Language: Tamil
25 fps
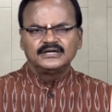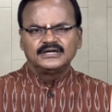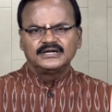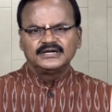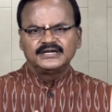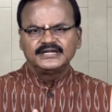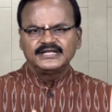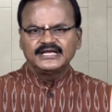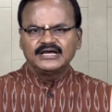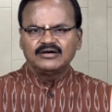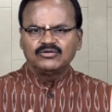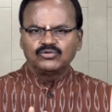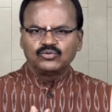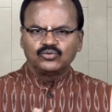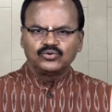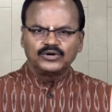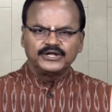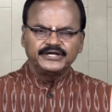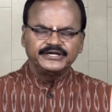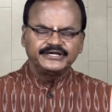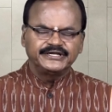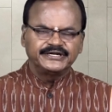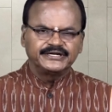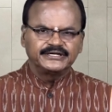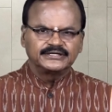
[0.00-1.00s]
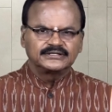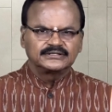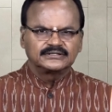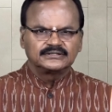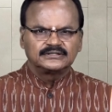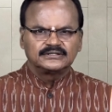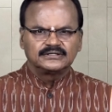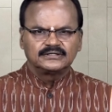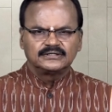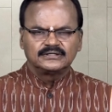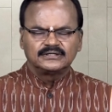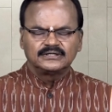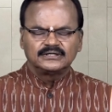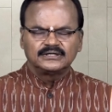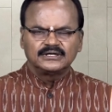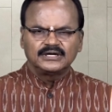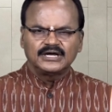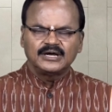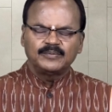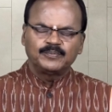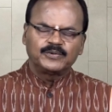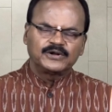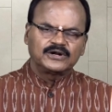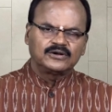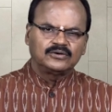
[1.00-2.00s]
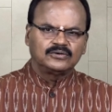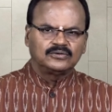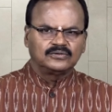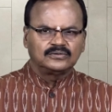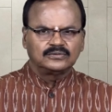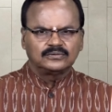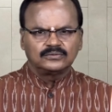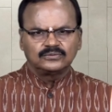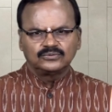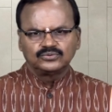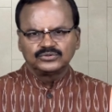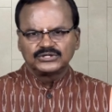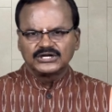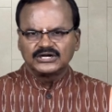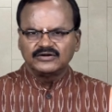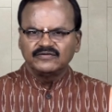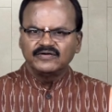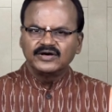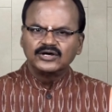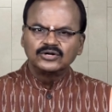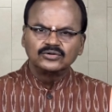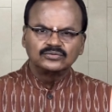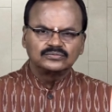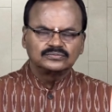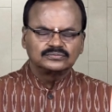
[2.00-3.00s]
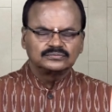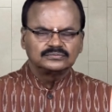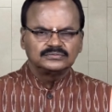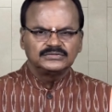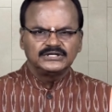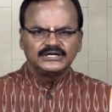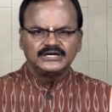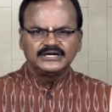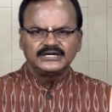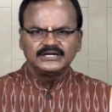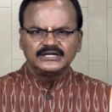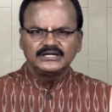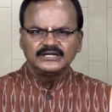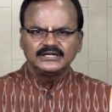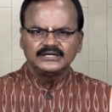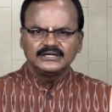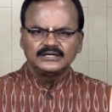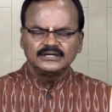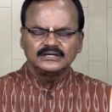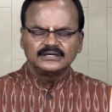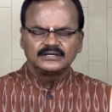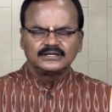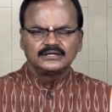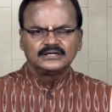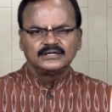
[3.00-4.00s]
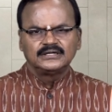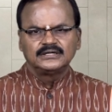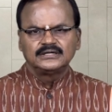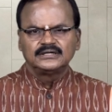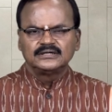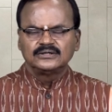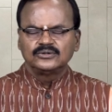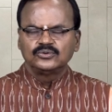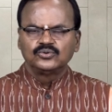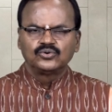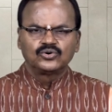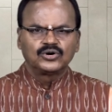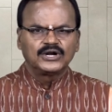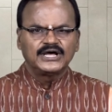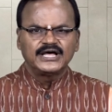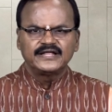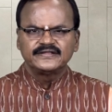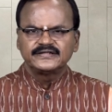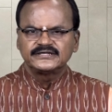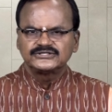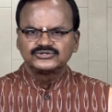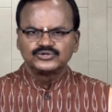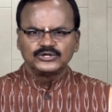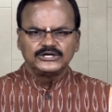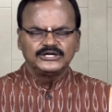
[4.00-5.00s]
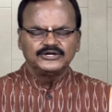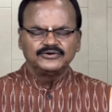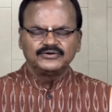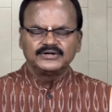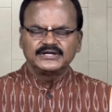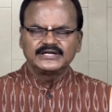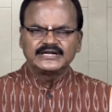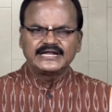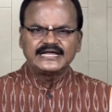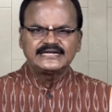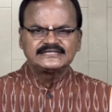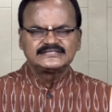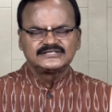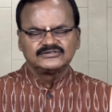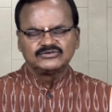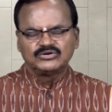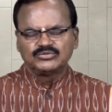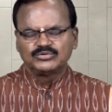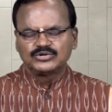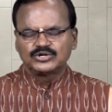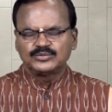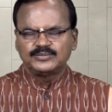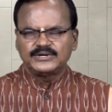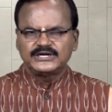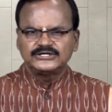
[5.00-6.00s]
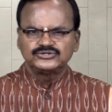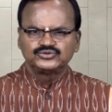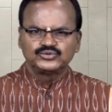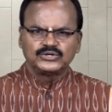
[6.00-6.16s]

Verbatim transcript: நீ அவன் கூட இரு அப்புறம் குதிரை வரும் என்று குருநாதர் சொல்லிவிடுகிறார் சிவபெருமான்